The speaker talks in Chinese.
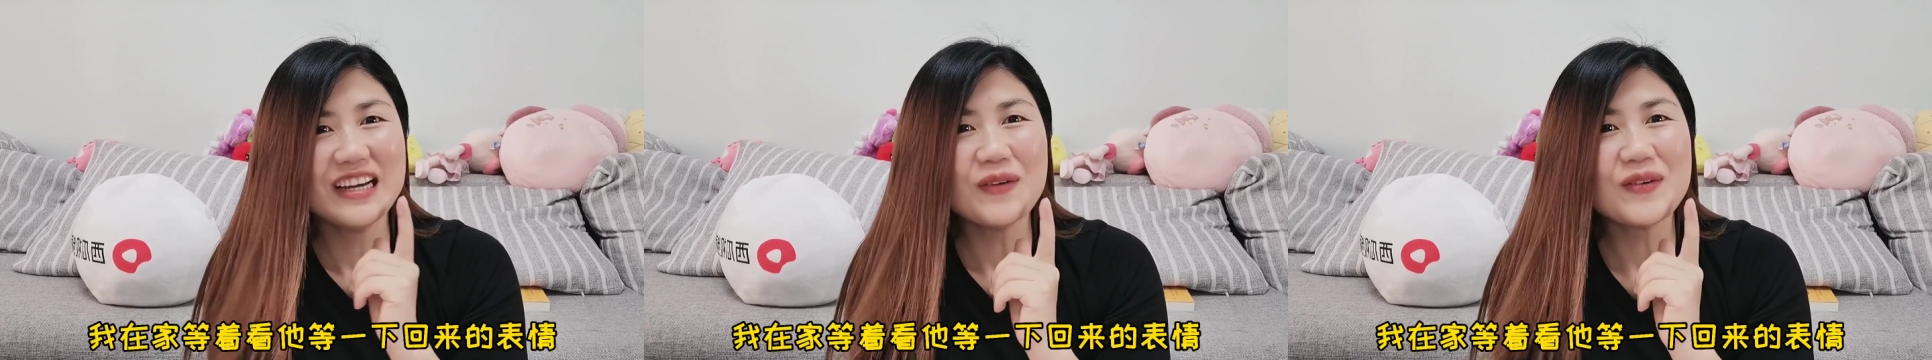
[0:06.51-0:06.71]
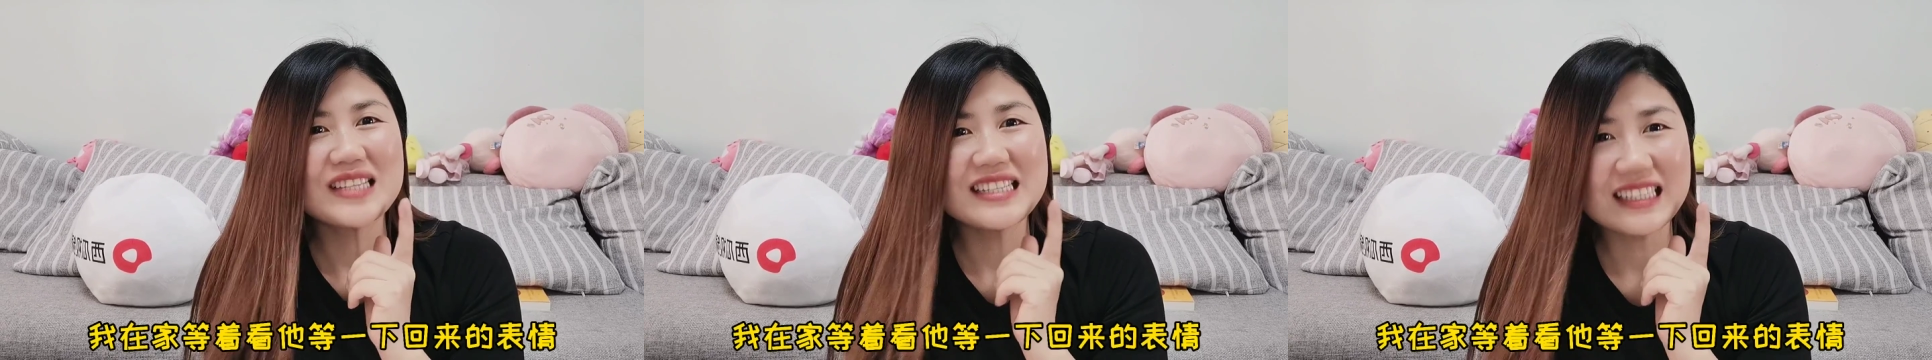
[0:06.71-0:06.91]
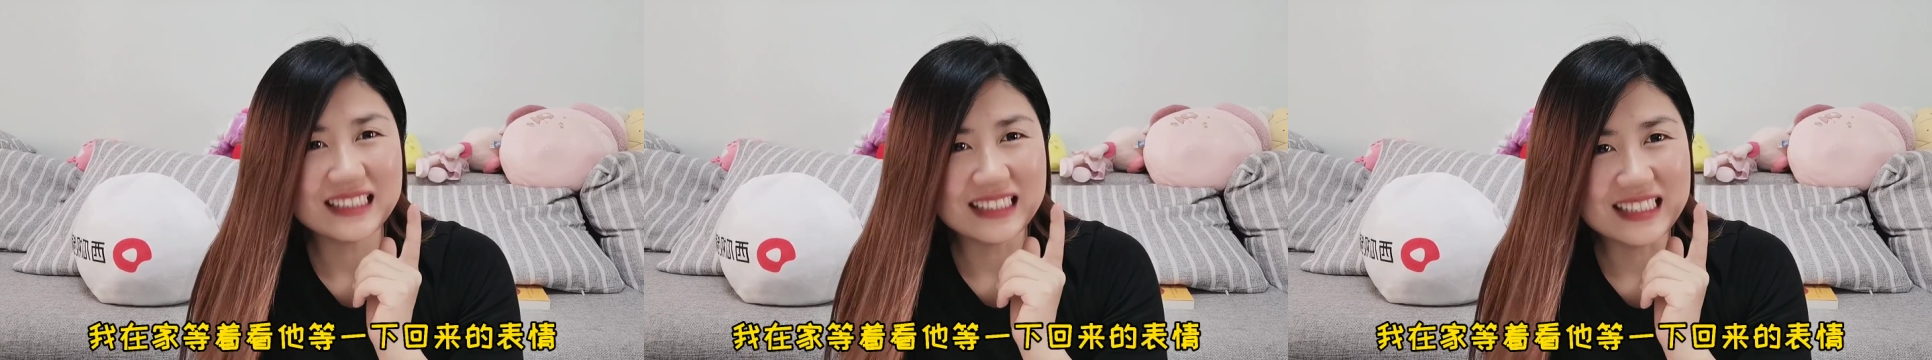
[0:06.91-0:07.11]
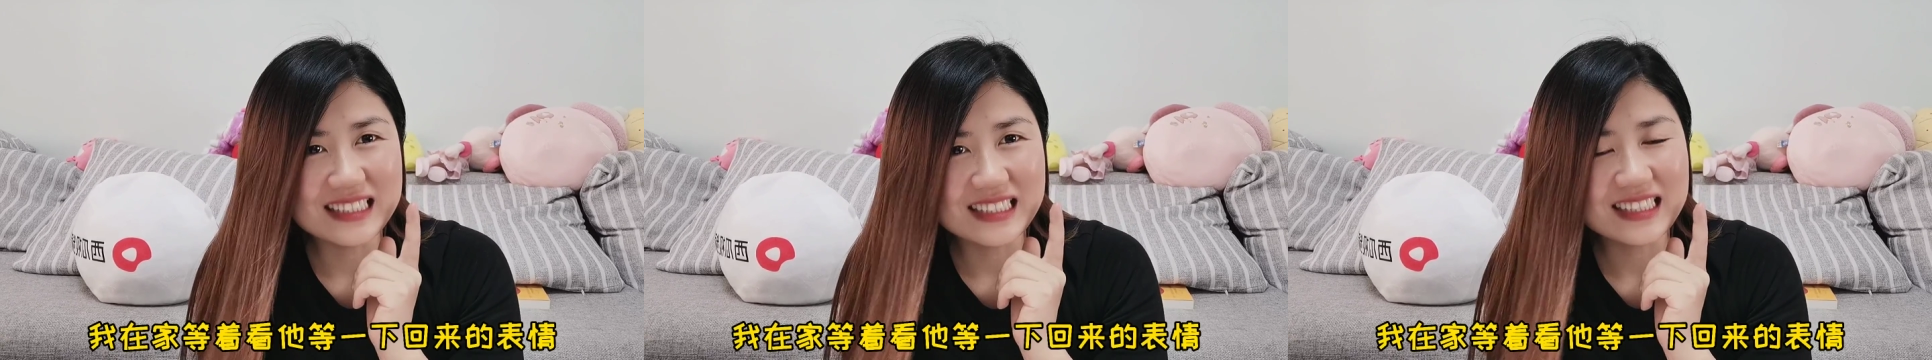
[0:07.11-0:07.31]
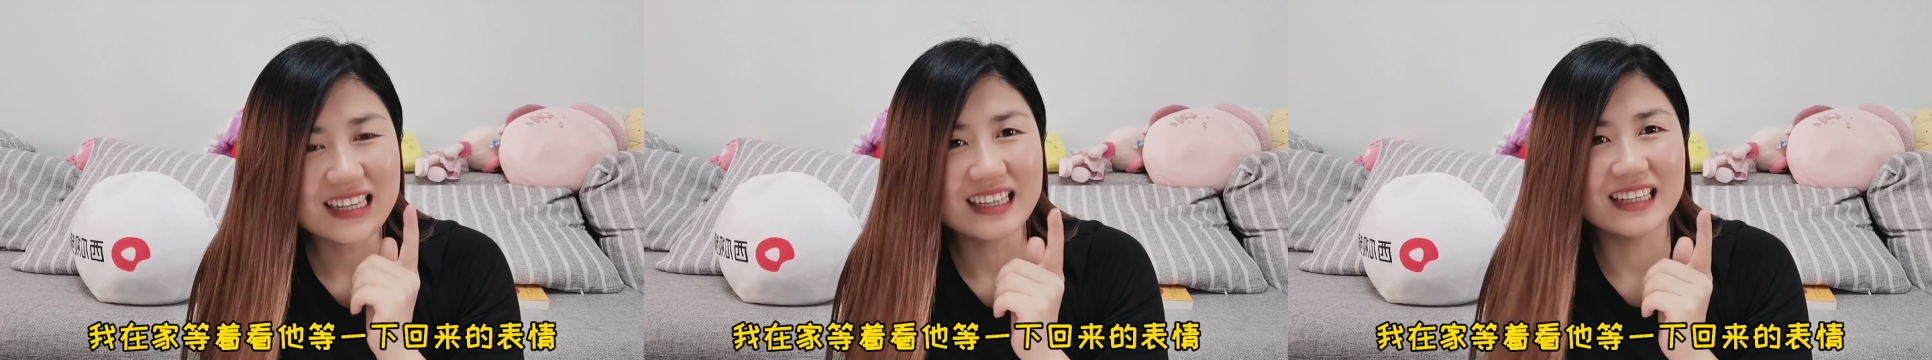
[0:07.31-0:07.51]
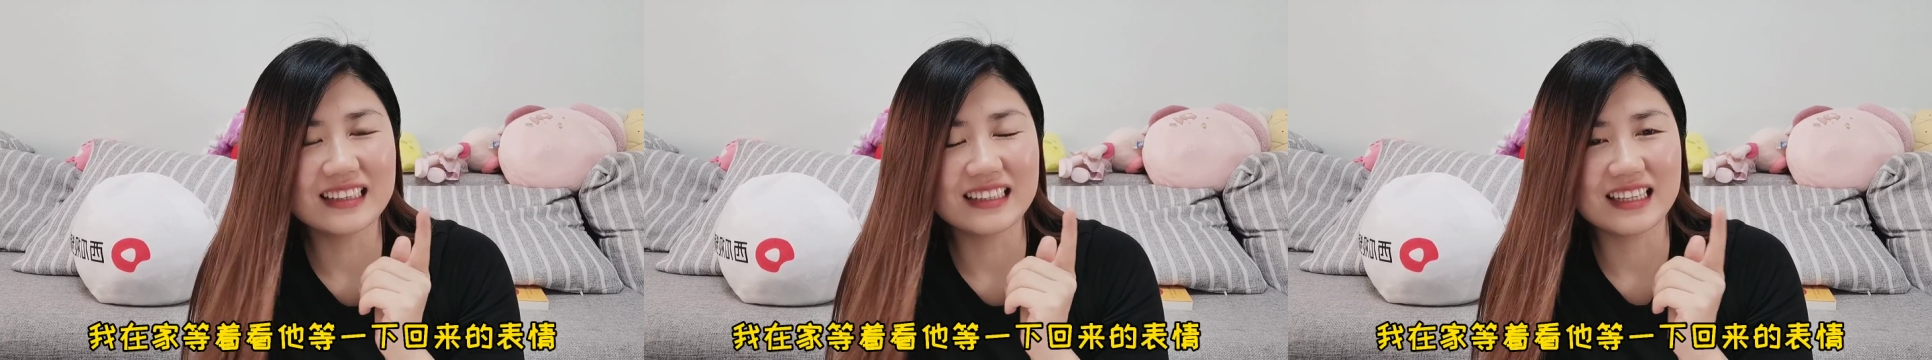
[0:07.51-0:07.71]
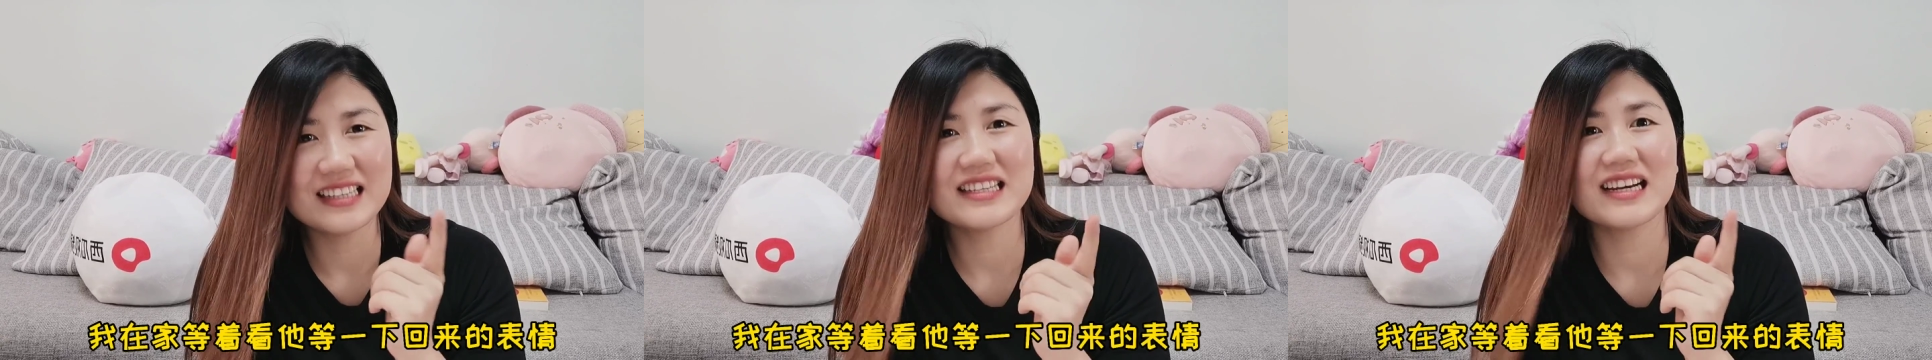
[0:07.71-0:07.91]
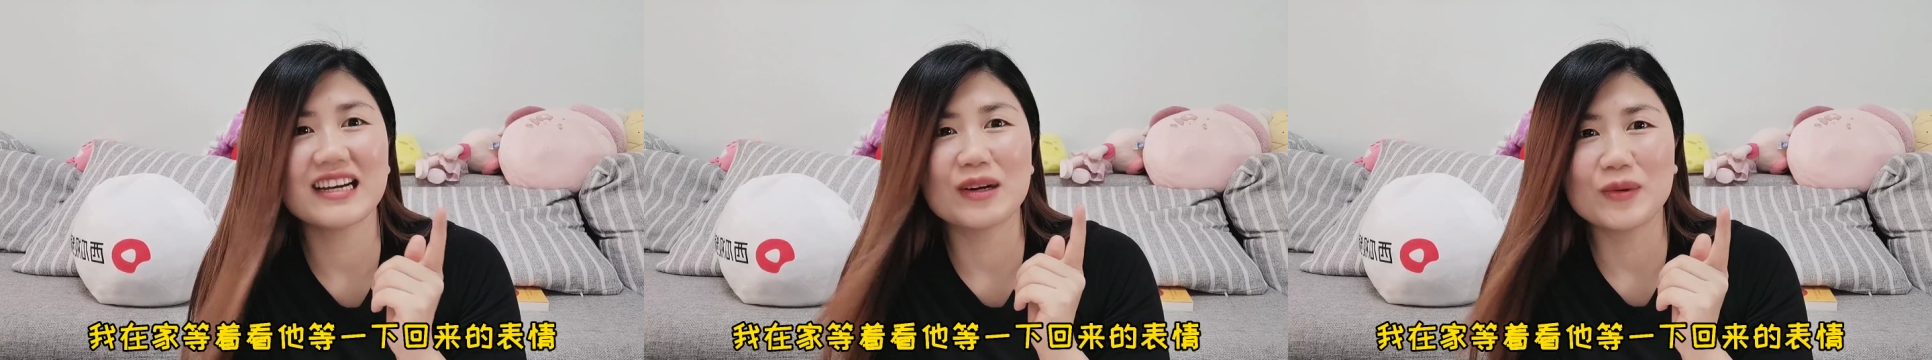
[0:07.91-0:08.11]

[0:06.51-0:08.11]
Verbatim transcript: 我在家等着看她等一下